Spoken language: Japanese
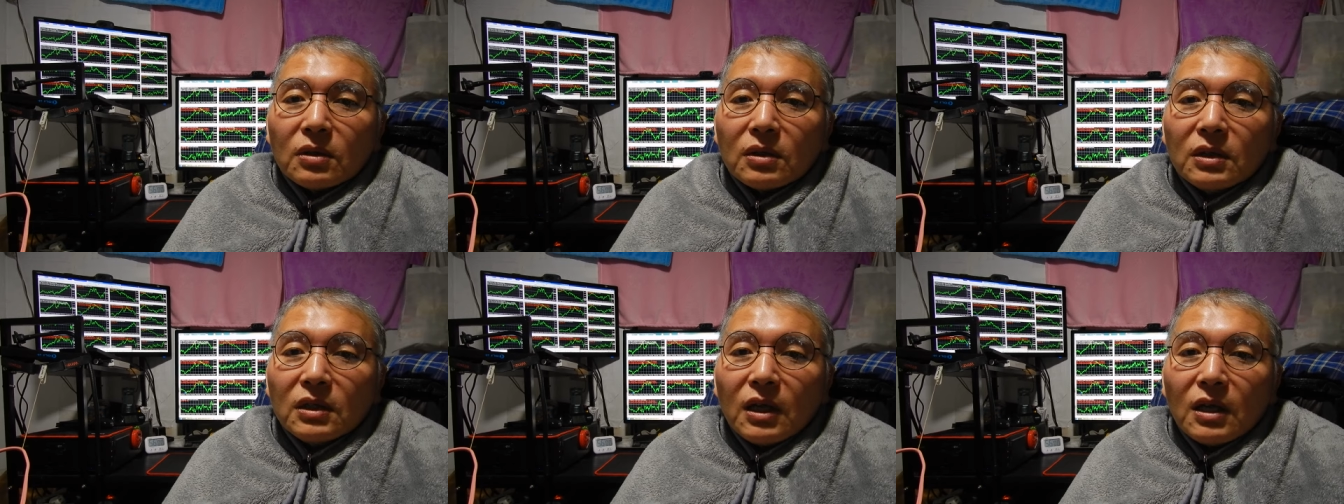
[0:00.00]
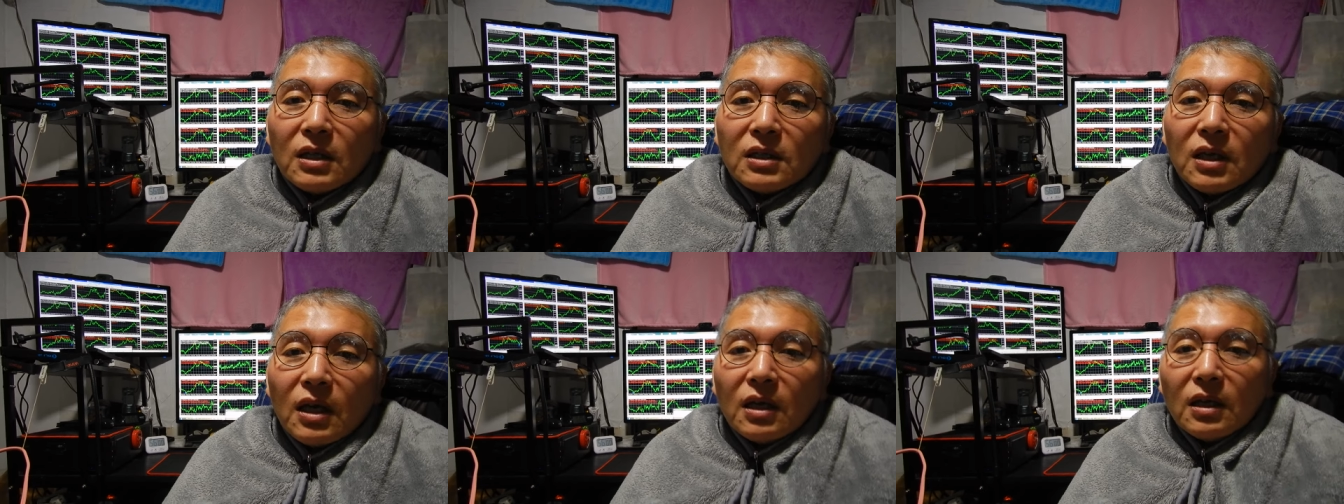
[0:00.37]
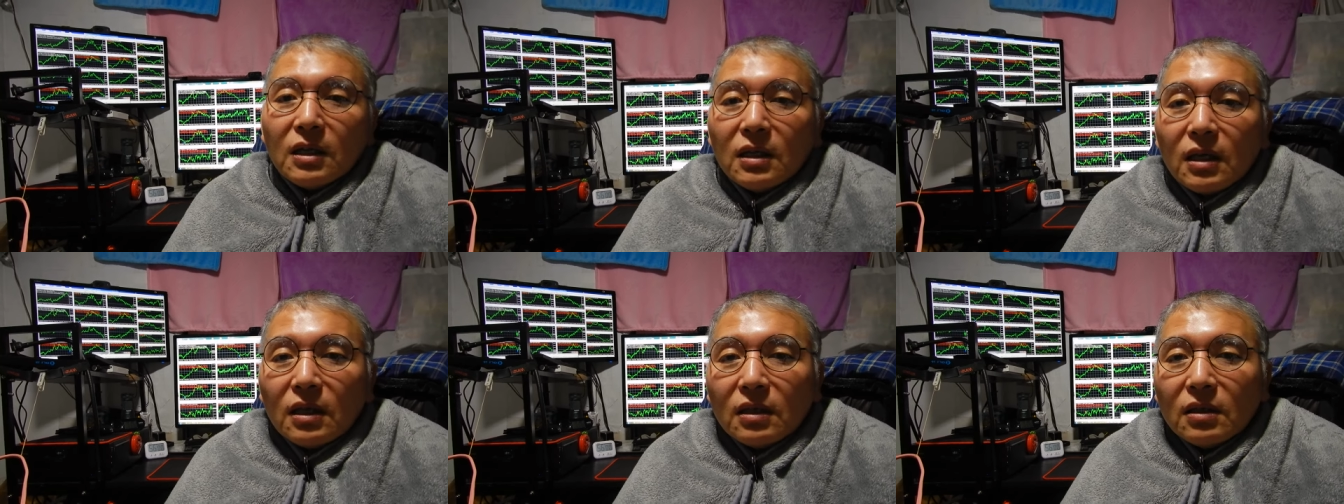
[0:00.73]
人間
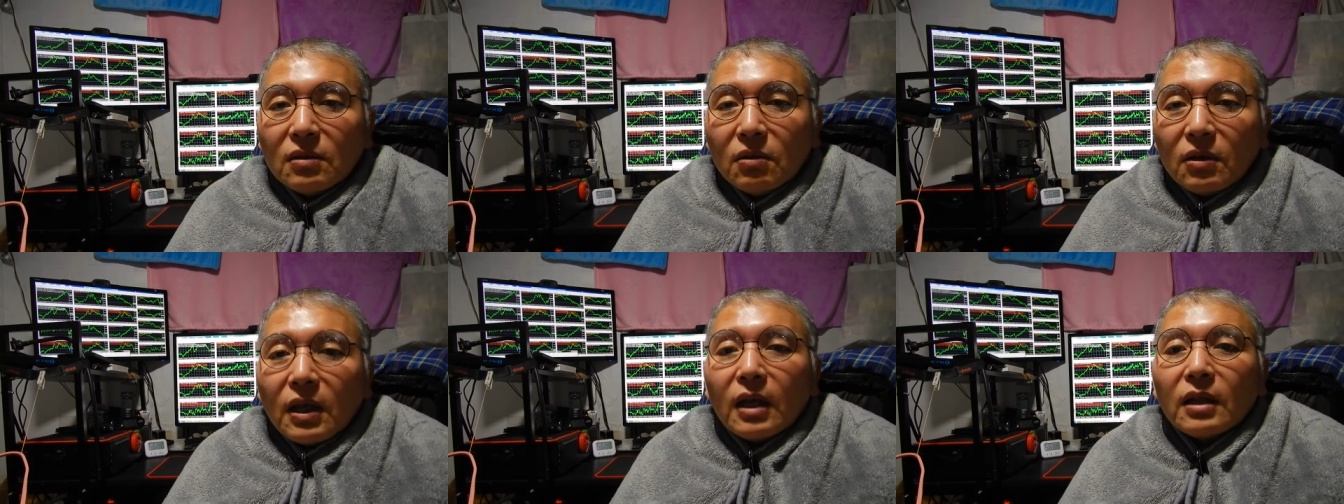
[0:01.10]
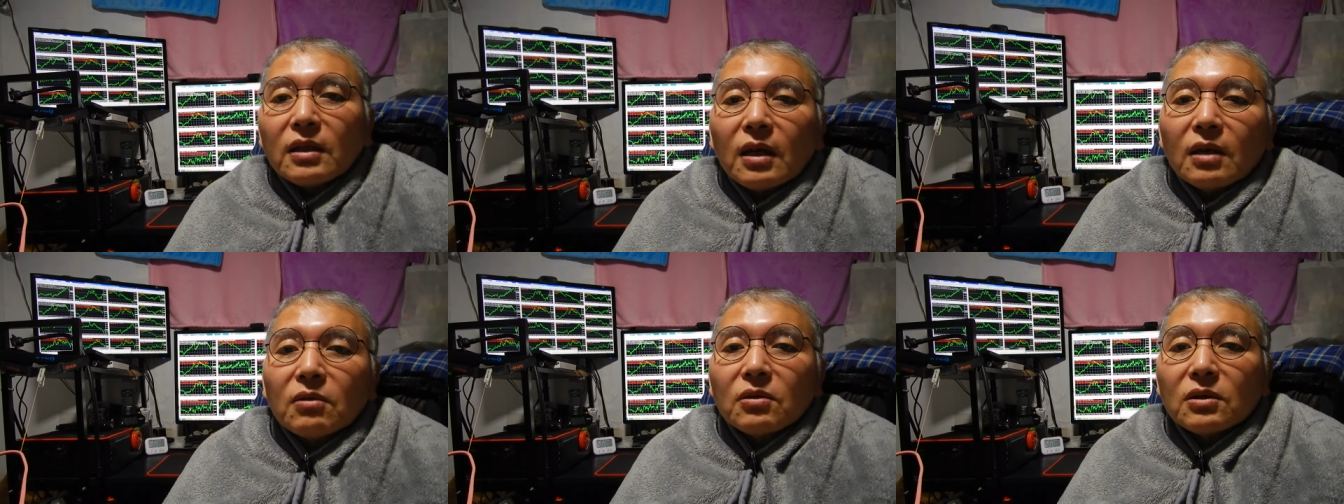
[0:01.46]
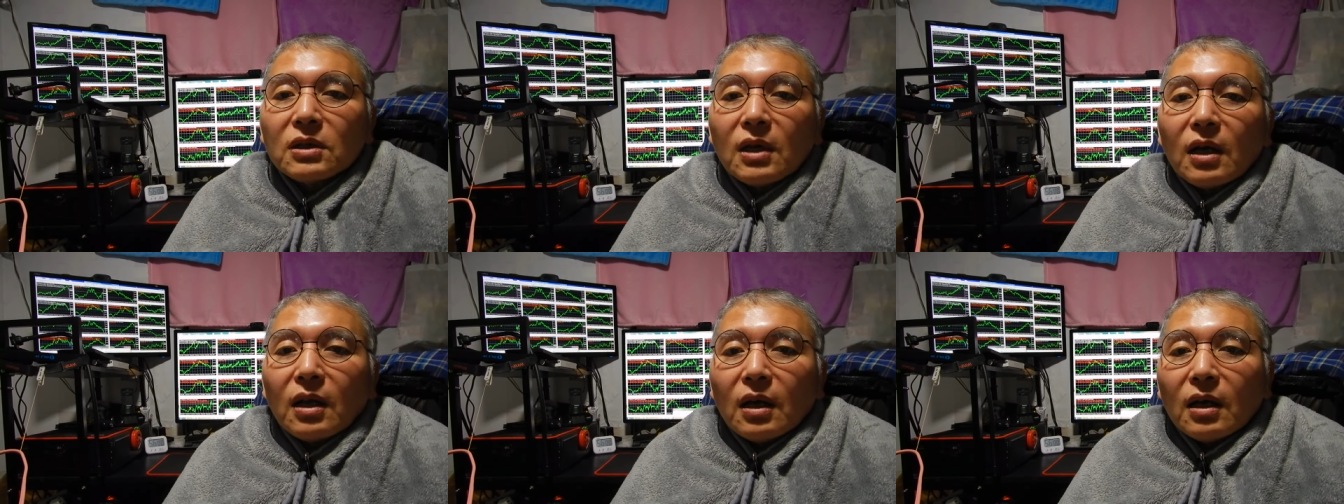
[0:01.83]
全員の団体の
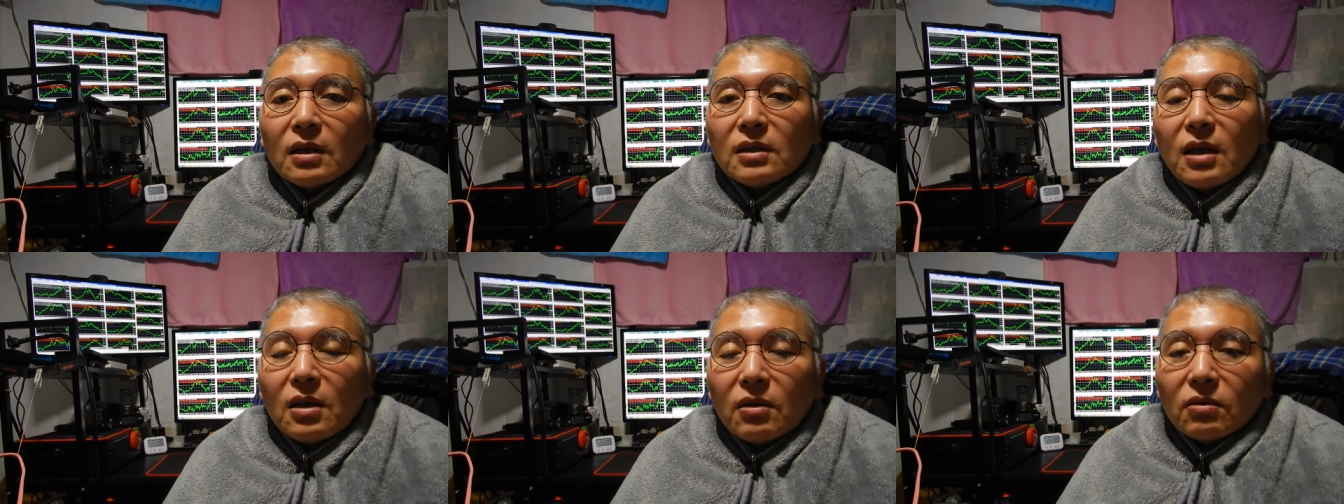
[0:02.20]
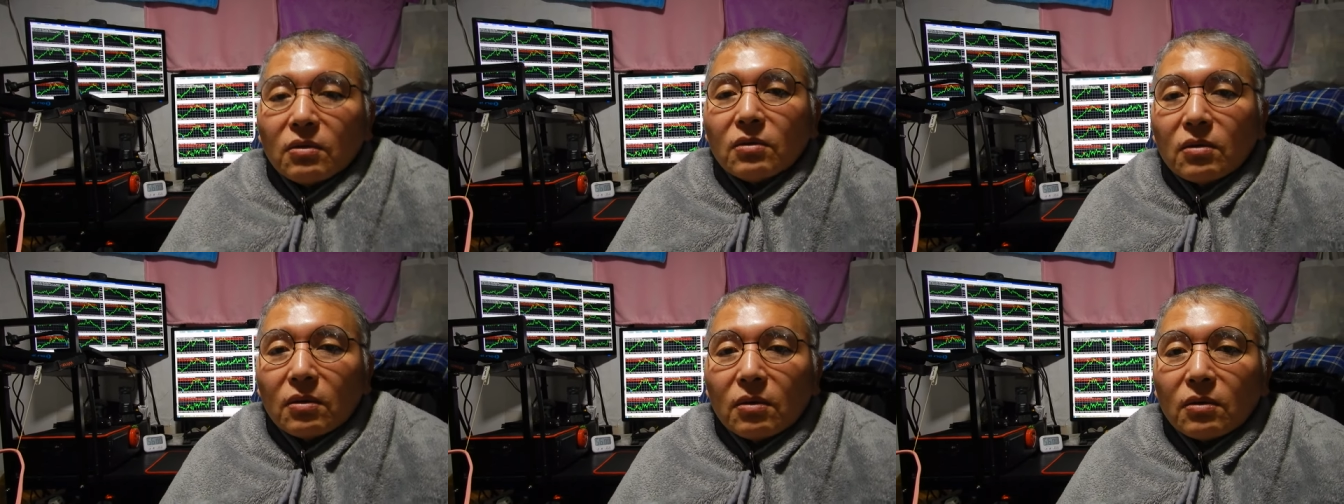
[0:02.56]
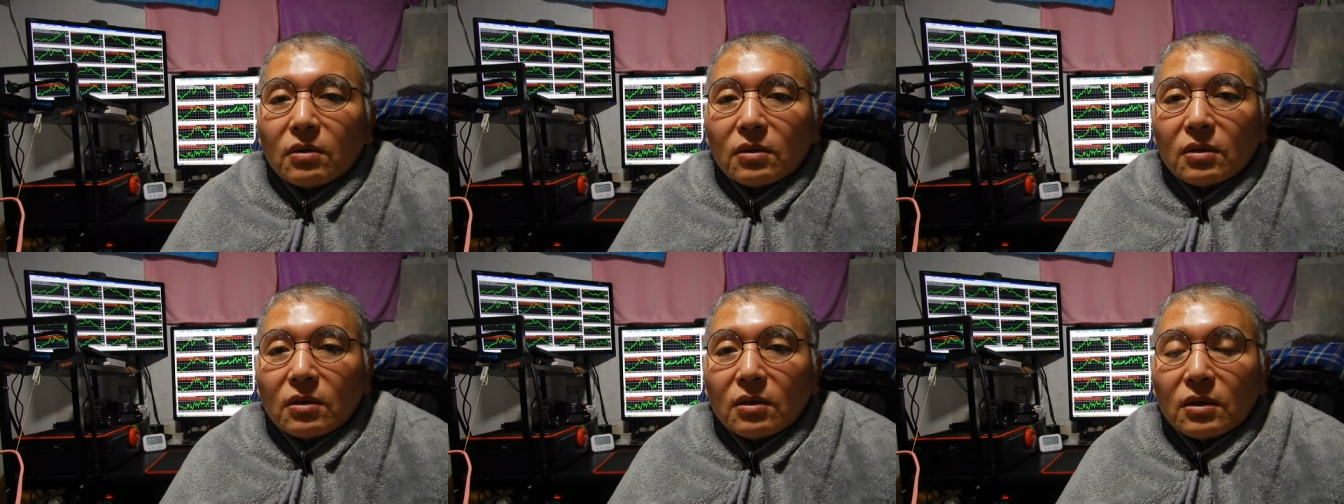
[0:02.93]
力、勢力を
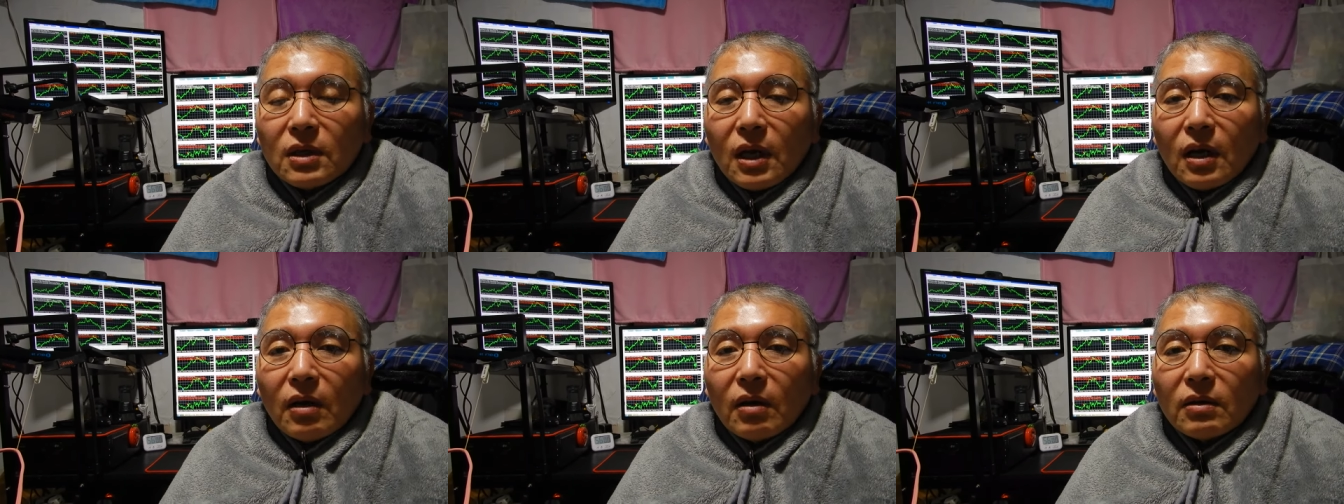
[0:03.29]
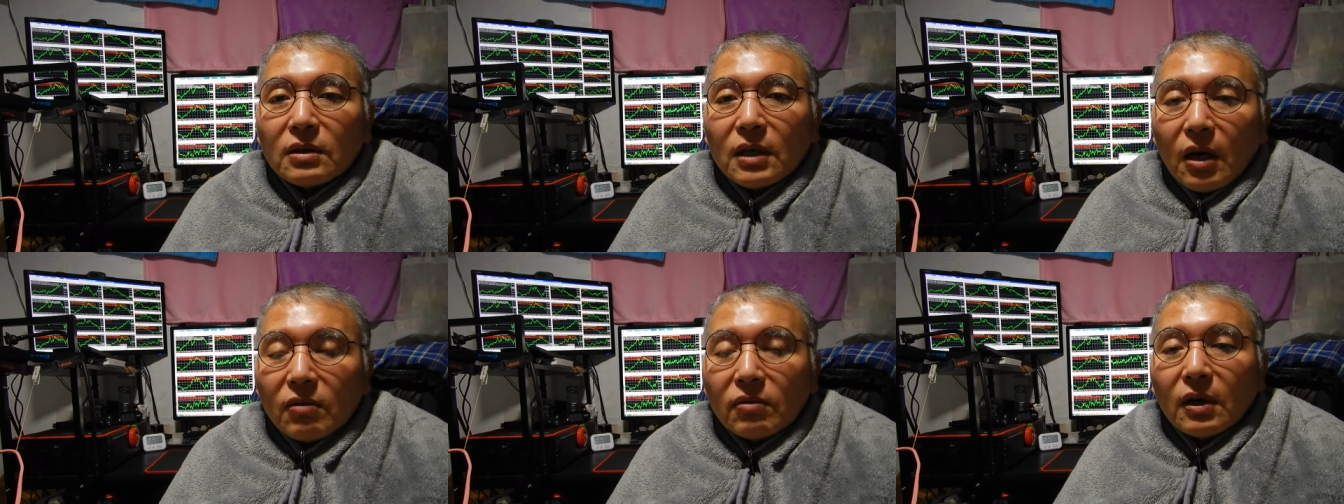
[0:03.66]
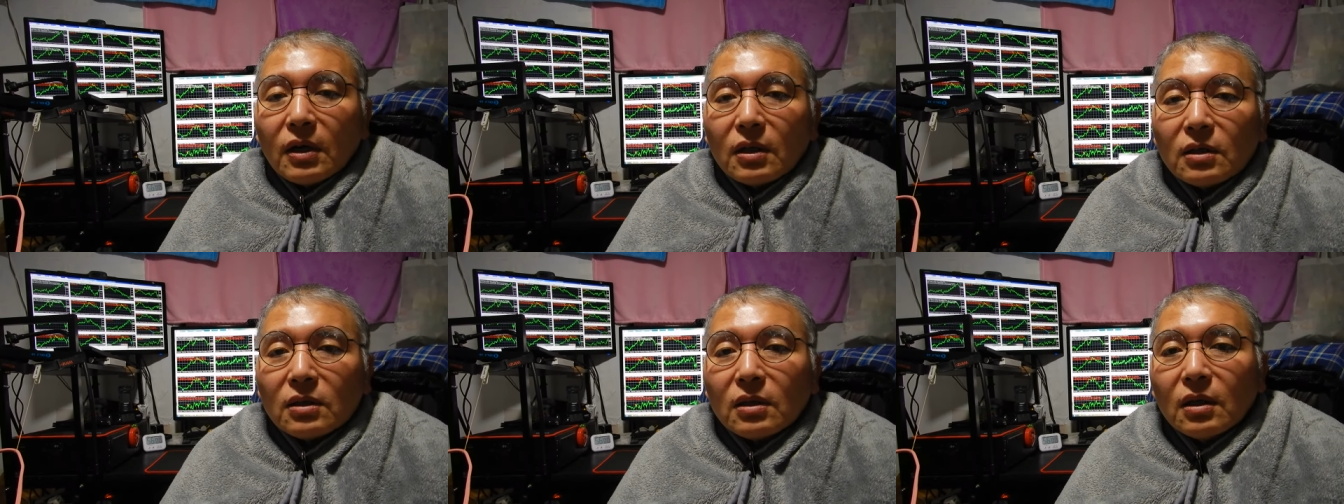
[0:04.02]
使う
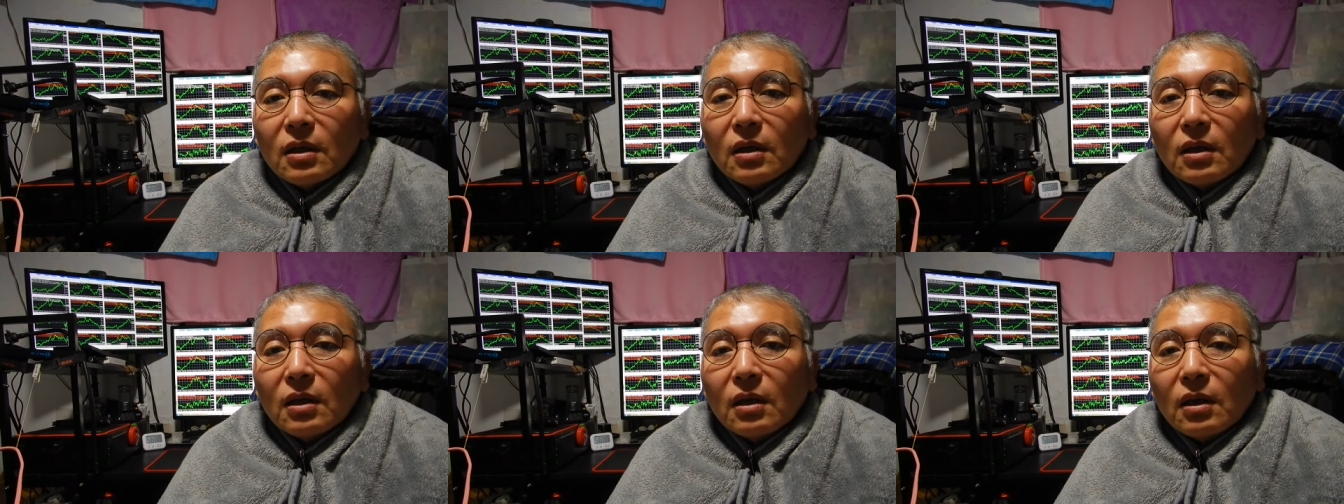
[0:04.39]
わけですね。